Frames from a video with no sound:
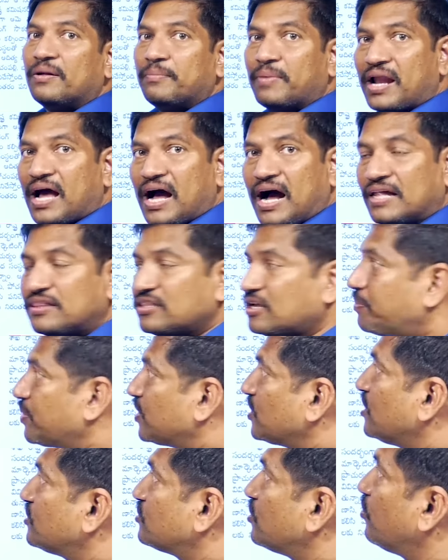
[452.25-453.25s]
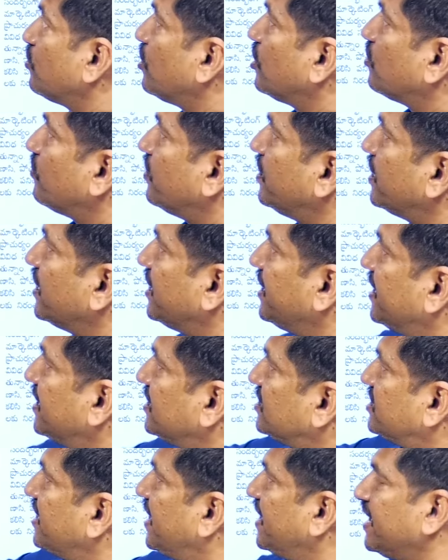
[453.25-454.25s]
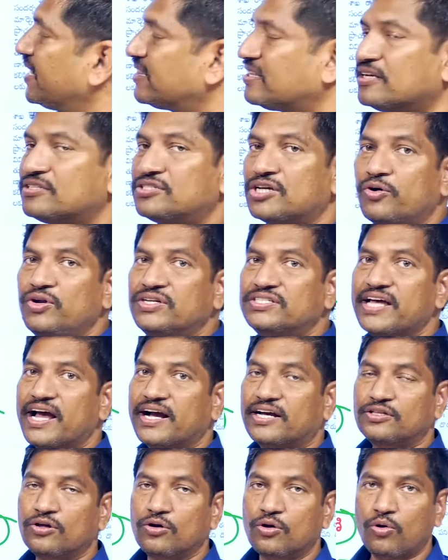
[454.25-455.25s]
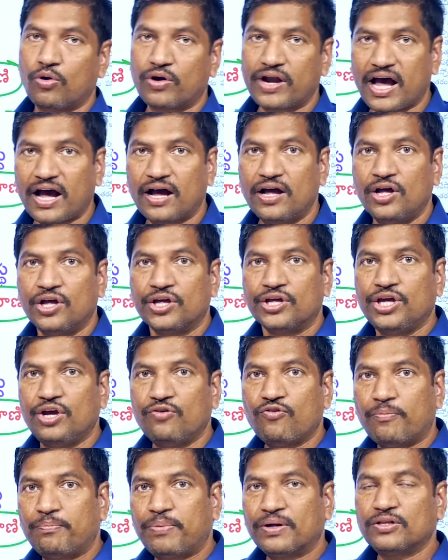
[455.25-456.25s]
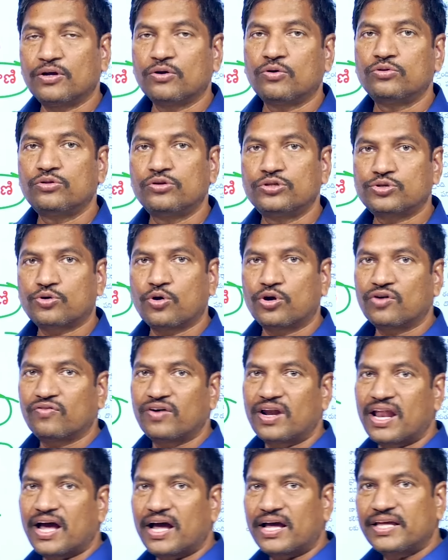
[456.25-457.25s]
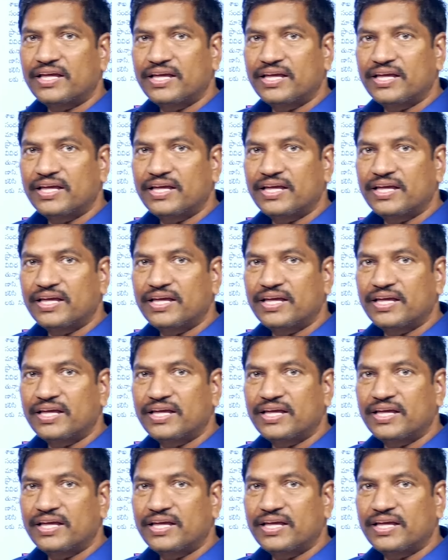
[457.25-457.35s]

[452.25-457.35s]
మన ఆంధ్రప్రదేశ్లో ఉన్నటువంటి చేనేత జౌలి శాఖతో కూడా ఈ ఒప్పందం కుదుర్చుకోవడం వల్ల